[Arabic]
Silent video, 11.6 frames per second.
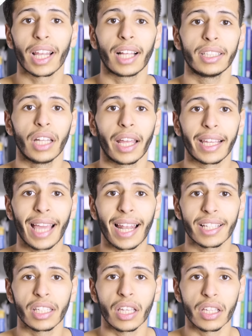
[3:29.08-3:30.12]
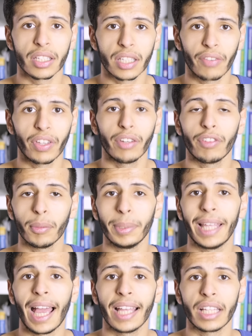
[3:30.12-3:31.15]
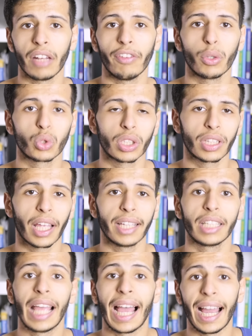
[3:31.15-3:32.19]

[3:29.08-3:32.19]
راح تعلن عن جالكسي S7 في بداية 2016